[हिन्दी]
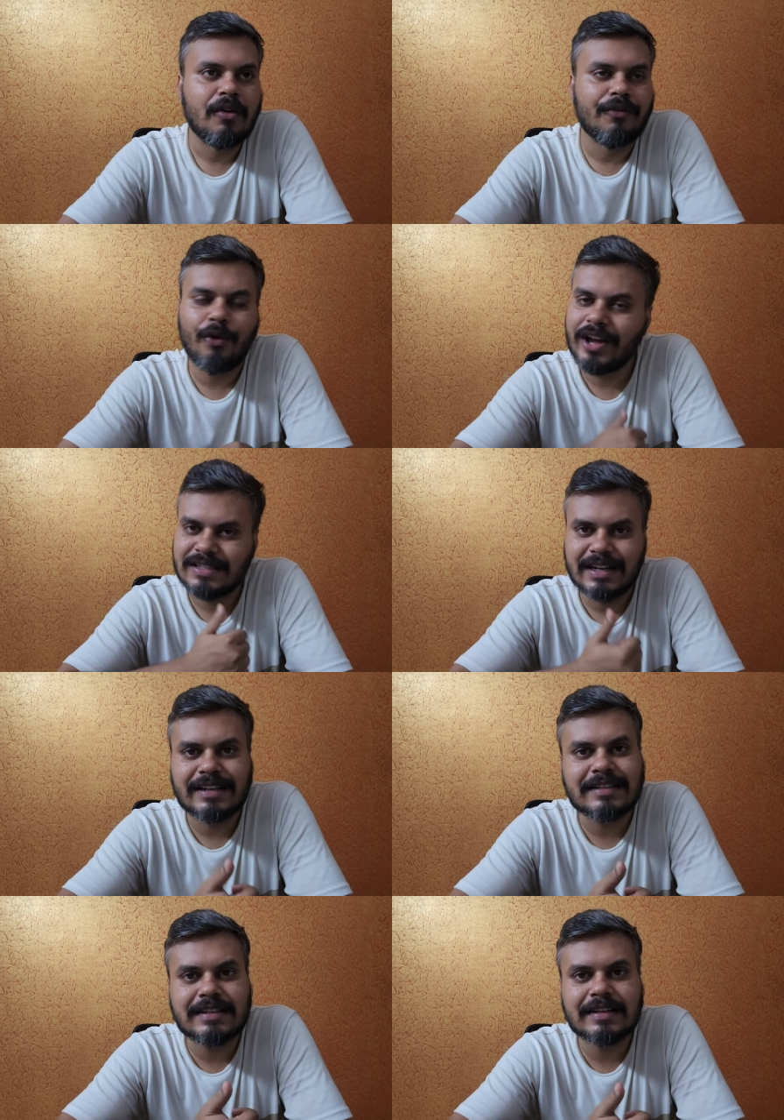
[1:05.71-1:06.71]
वो है
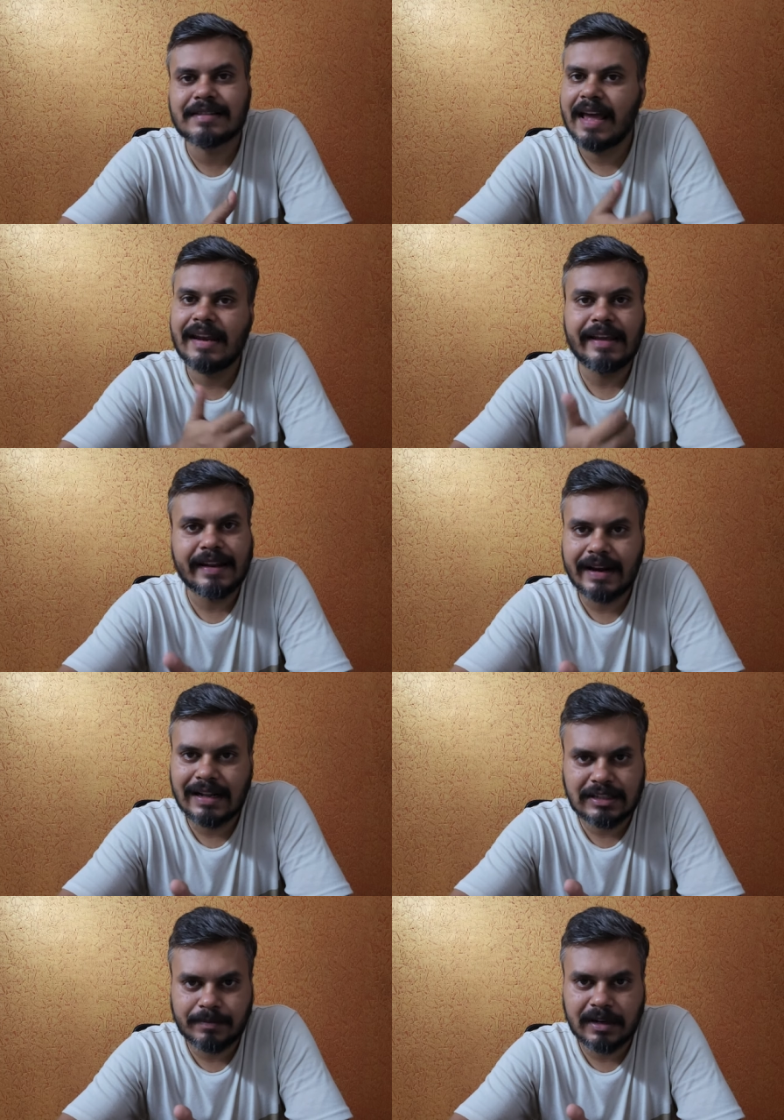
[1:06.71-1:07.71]
स्टेटिस्टिक्स एंड लीनियर
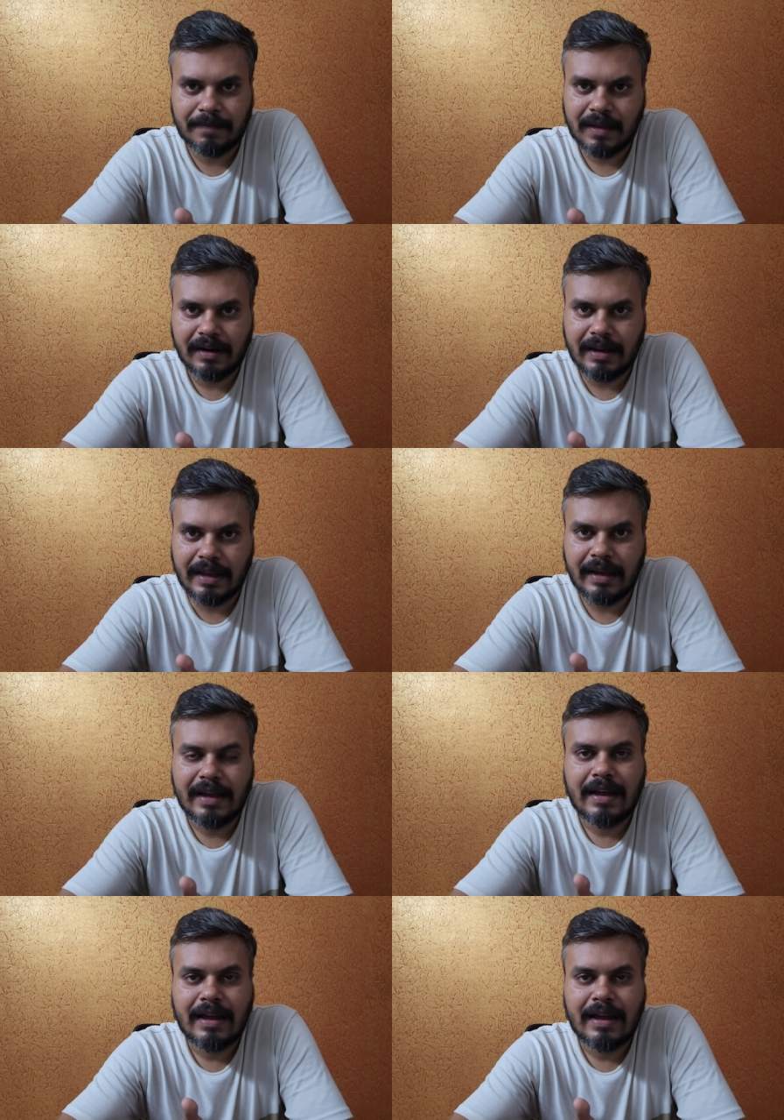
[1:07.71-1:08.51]
एल्जेब्रा ठीक है